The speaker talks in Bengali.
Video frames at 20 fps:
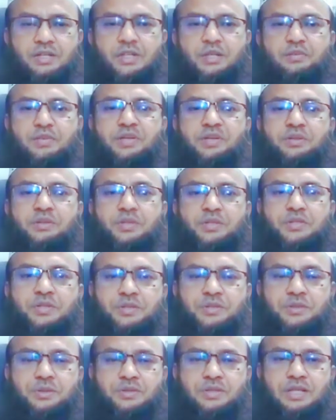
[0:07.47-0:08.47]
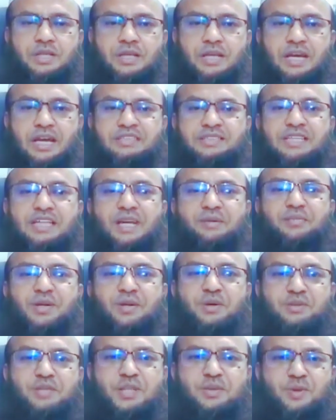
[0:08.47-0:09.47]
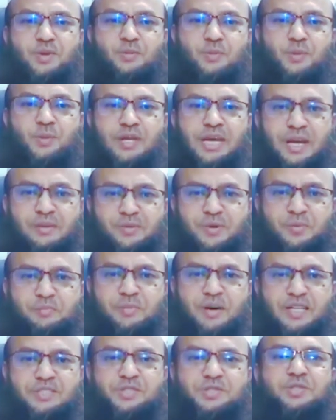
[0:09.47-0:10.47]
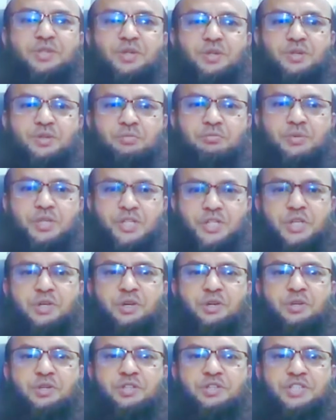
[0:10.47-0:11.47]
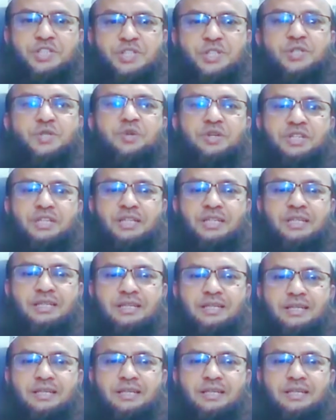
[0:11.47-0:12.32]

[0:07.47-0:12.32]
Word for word: সম্মানীয় দর্শক শ্রোতা আজকে আমরা কথা বলবো এমন পাঁচজন বিস্ময়কর শিশু নিয়ে